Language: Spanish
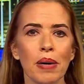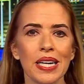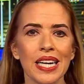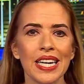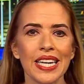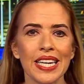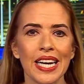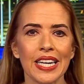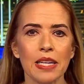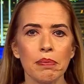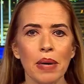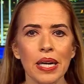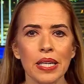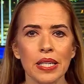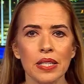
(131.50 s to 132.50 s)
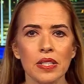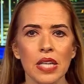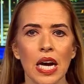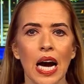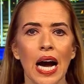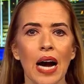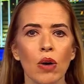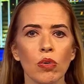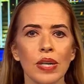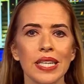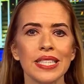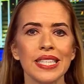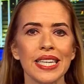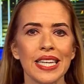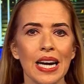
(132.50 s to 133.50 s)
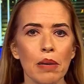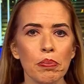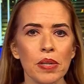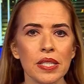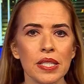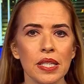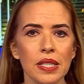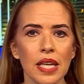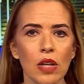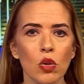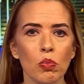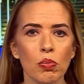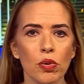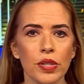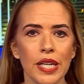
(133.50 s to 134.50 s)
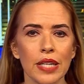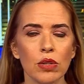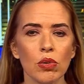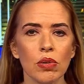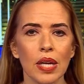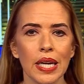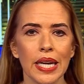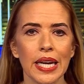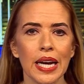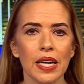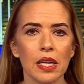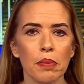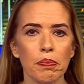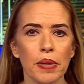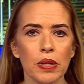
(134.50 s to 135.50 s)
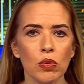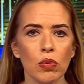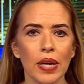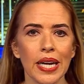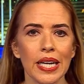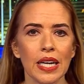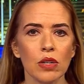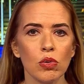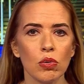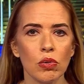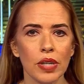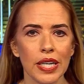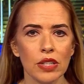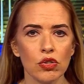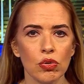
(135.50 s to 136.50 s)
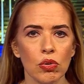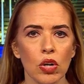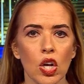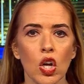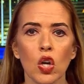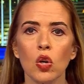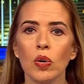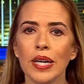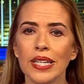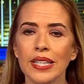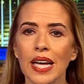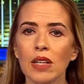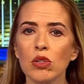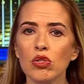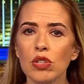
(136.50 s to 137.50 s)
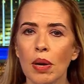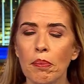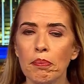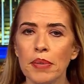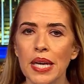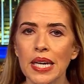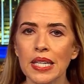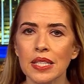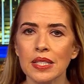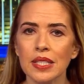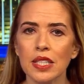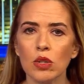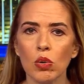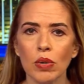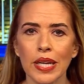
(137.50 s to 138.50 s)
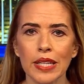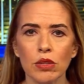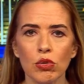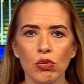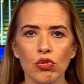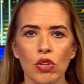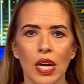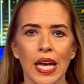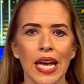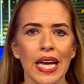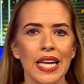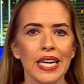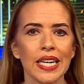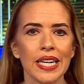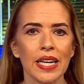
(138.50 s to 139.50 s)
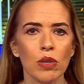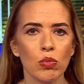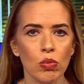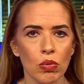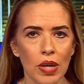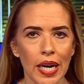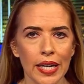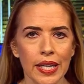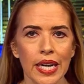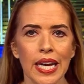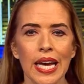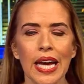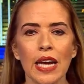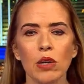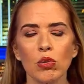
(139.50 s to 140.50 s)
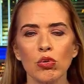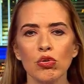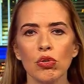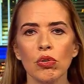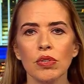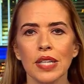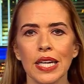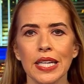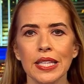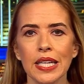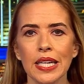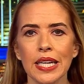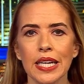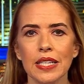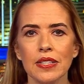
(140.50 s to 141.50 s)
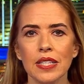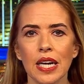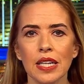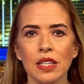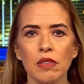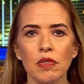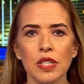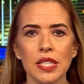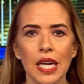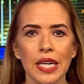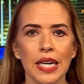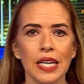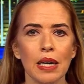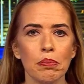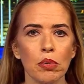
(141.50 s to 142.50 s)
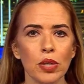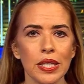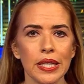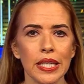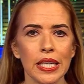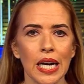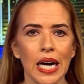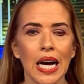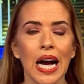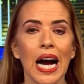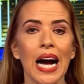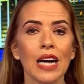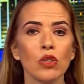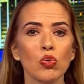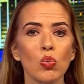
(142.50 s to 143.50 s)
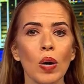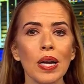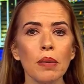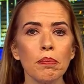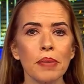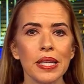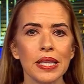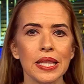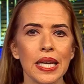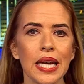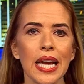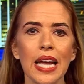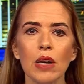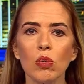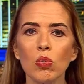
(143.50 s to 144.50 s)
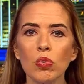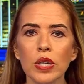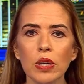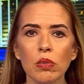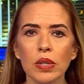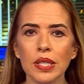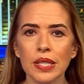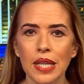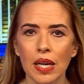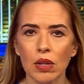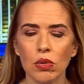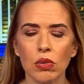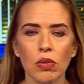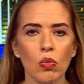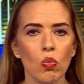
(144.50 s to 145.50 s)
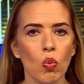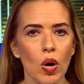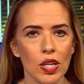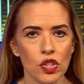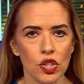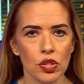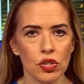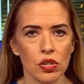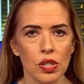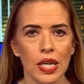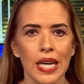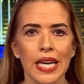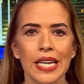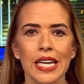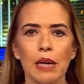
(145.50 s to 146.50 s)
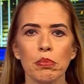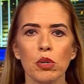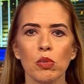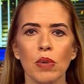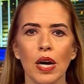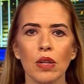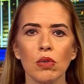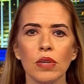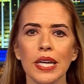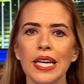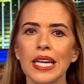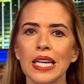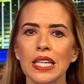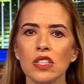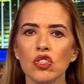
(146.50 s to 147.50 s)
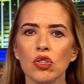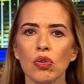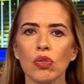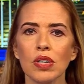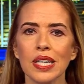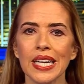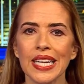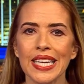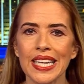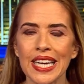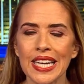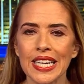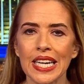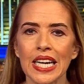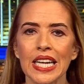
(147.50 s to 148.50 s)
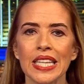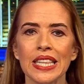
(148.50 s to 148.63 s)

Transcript: para crear imágenes. Aunque se ha presentado proyectos de ley al respeto en el Congreso, los estados también han sido lentos en regular el uso de la inteligencia artificial en la política. Actualmente, el único estado, Washington, que ha aprobado legislación requiere